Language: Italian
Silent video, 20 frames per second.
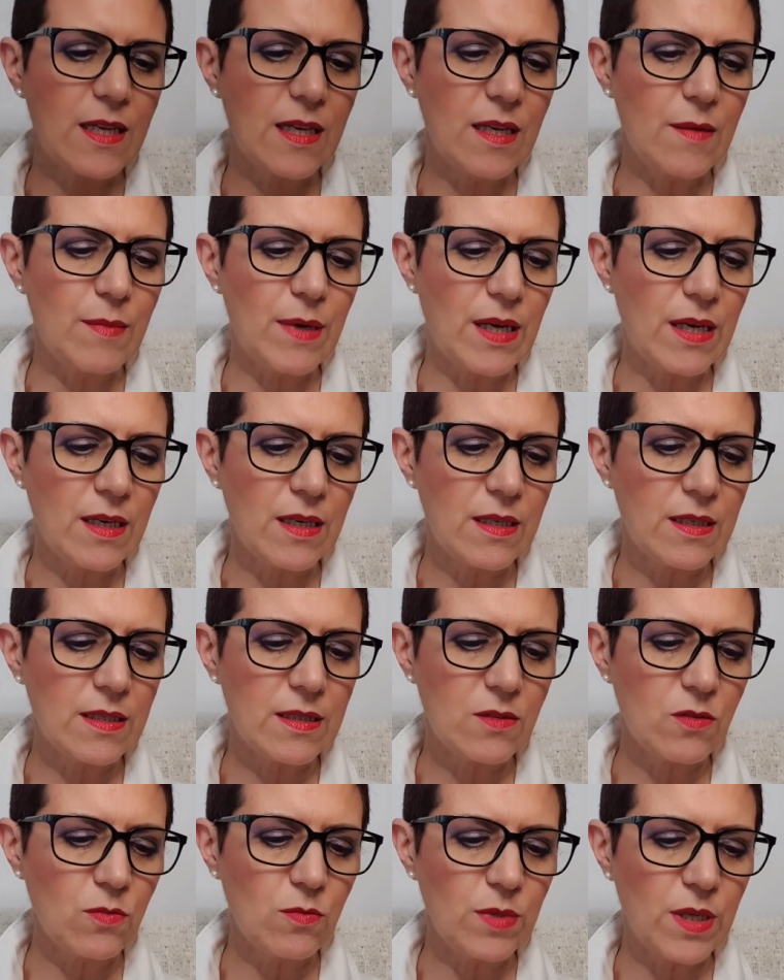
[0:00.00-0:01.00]

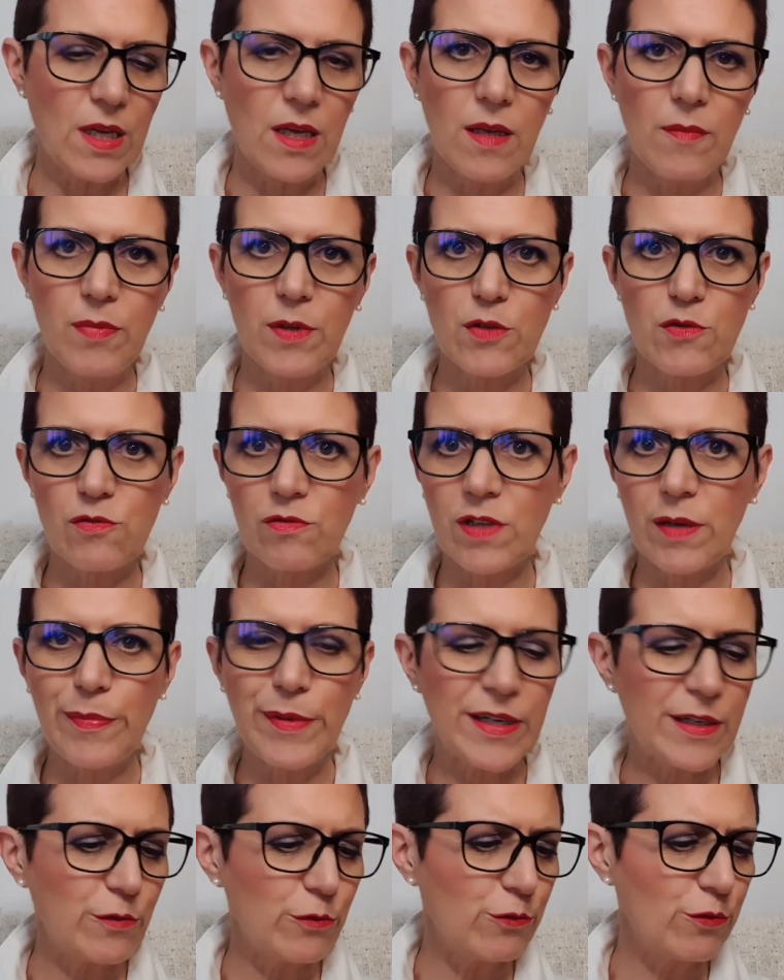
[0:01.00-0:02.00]
crema non mi è piaciuta
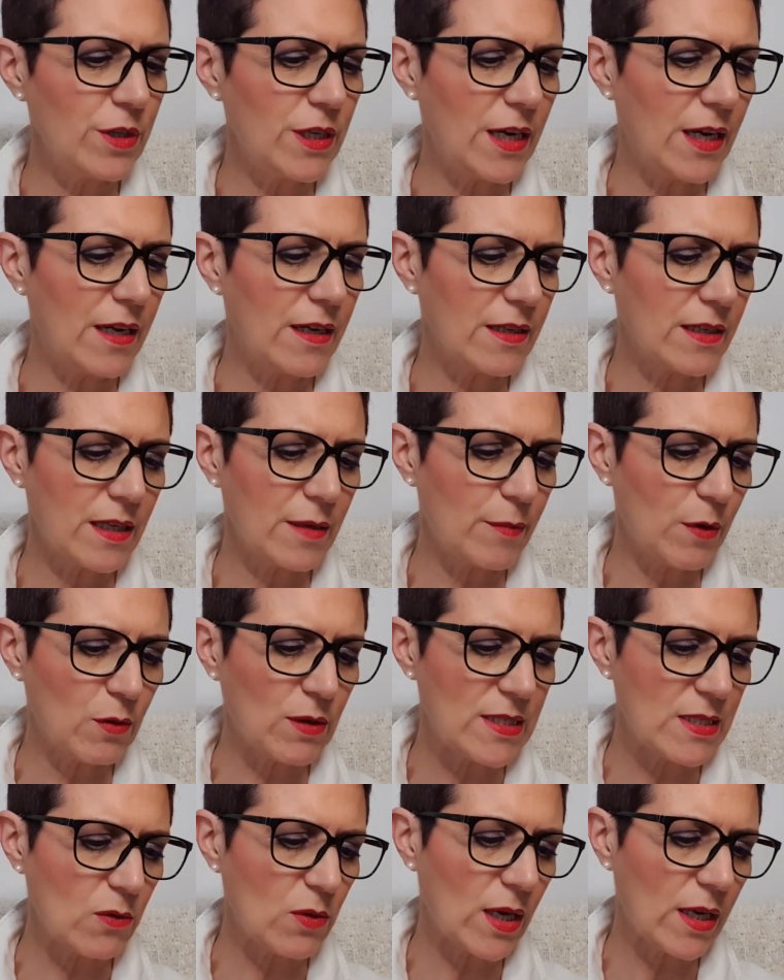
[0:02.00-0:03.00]
per nulla, crema,
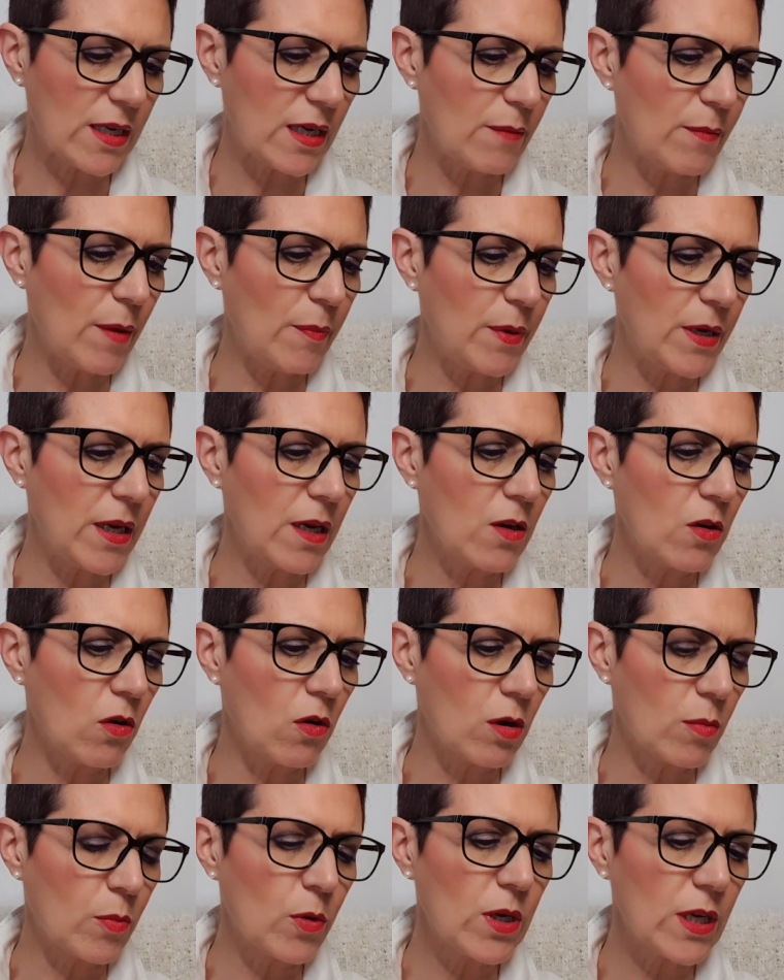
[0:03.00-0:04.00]
questa è una crema per il
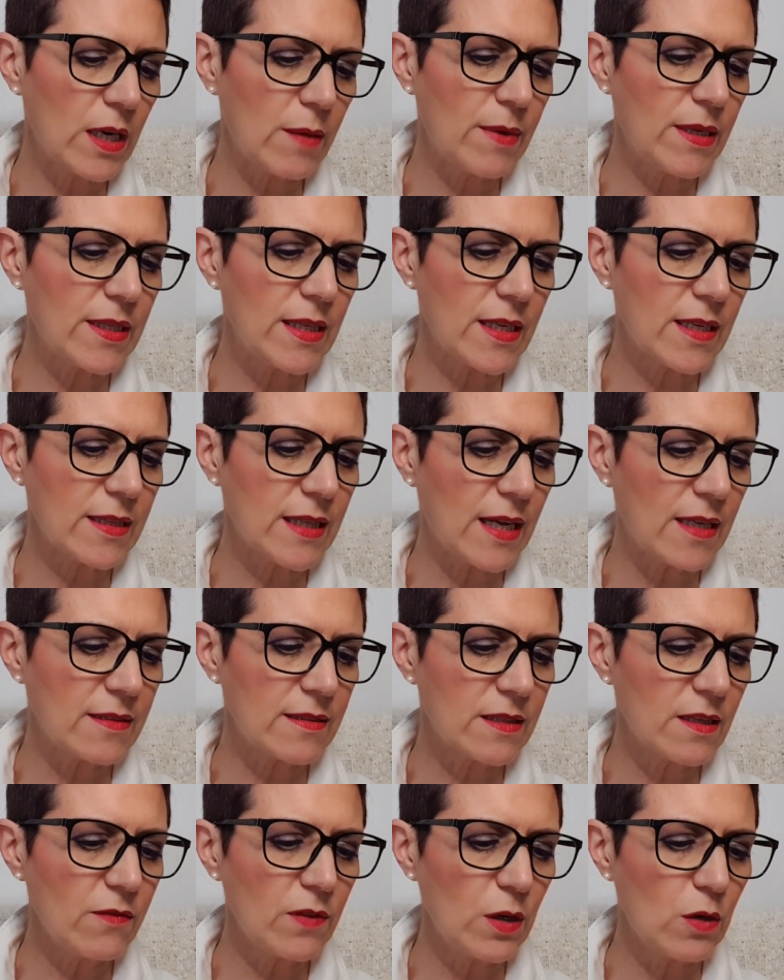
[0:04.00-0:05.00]
corpo, crema
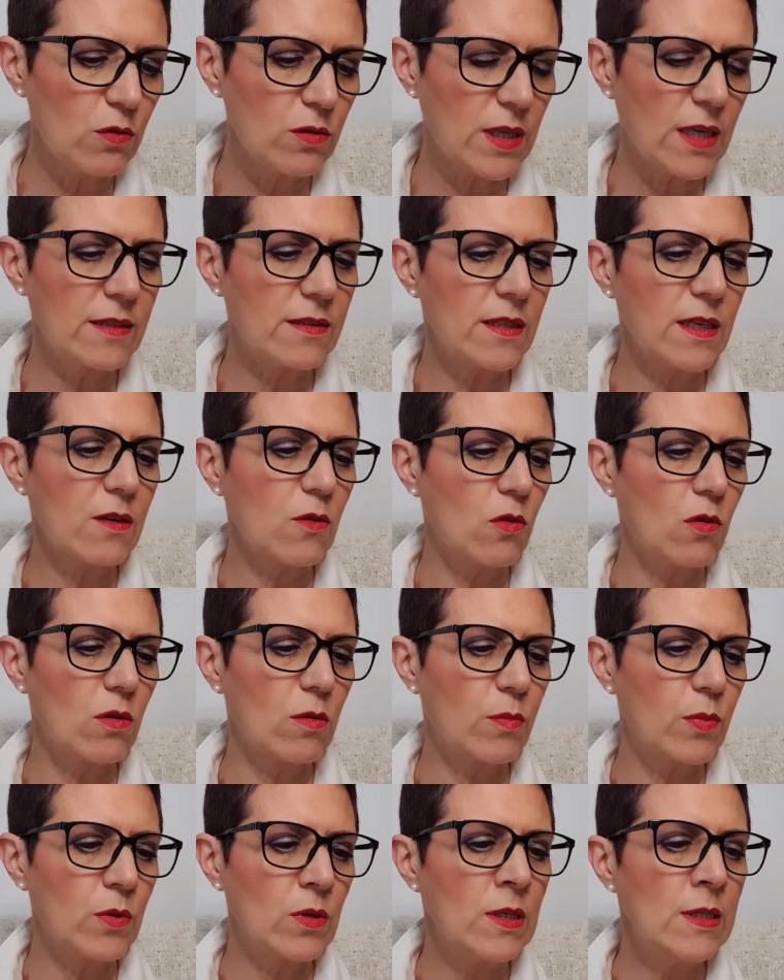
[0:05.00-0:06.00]
idratante, vellutante
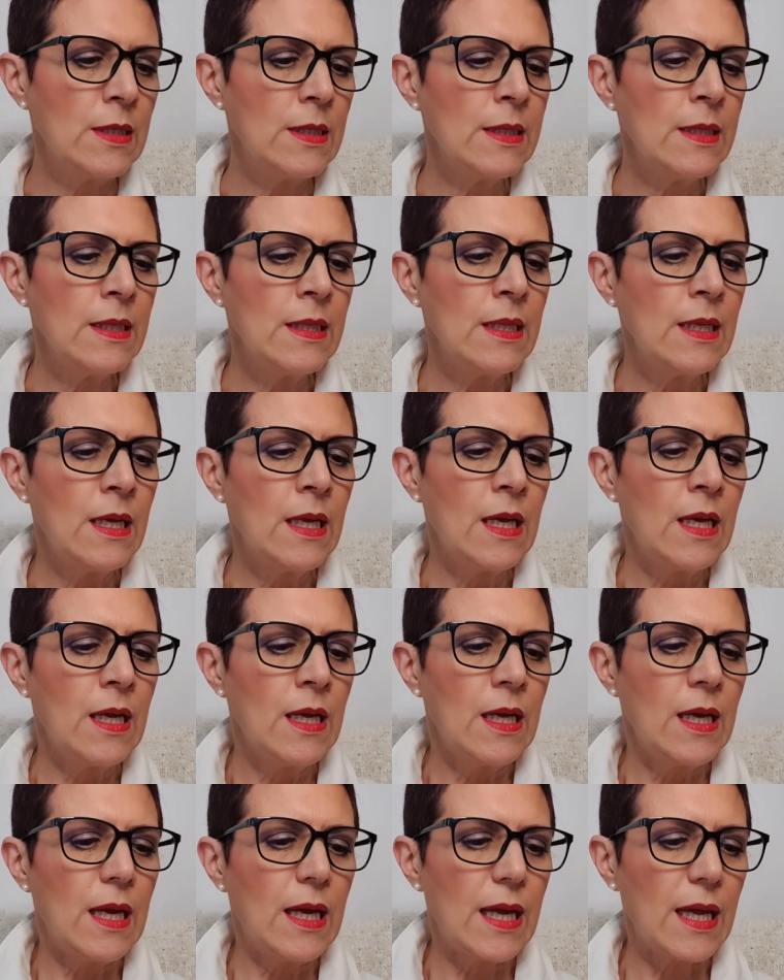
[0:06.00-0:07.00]
corpo.
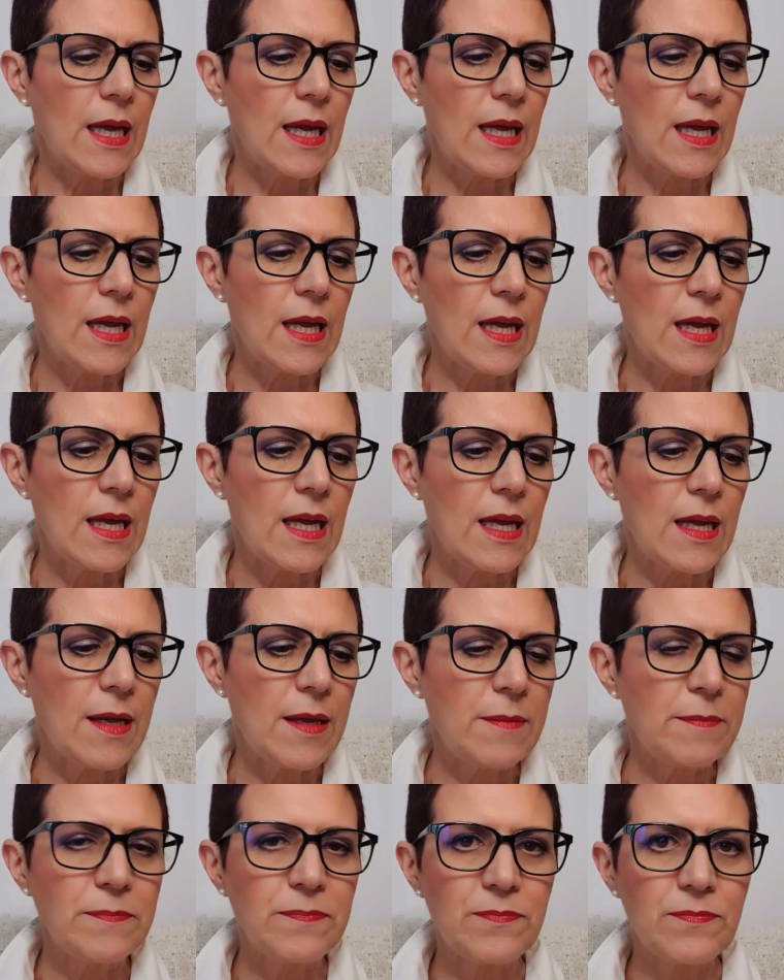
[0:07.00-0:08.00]

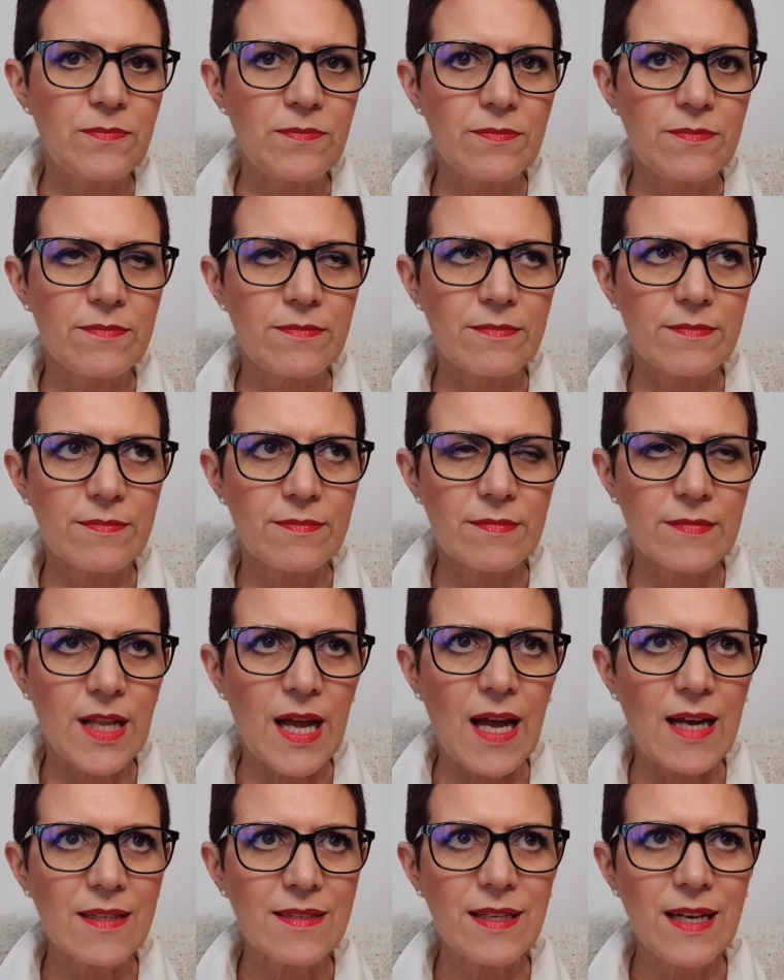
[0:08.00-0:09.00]
Eh,
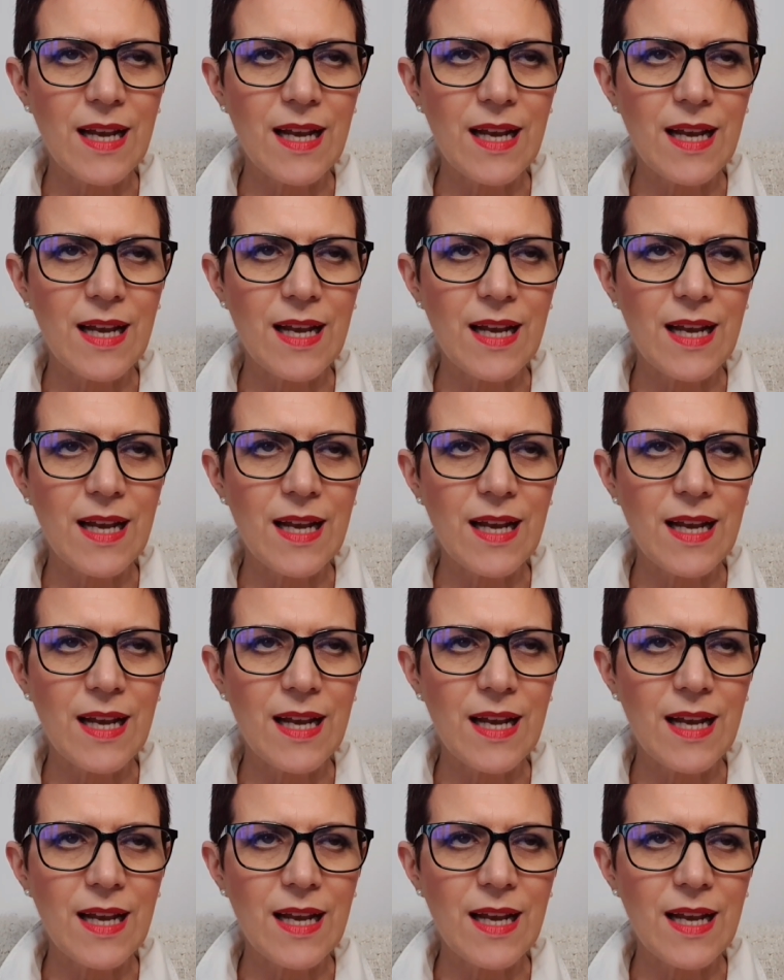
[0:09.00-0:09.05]
al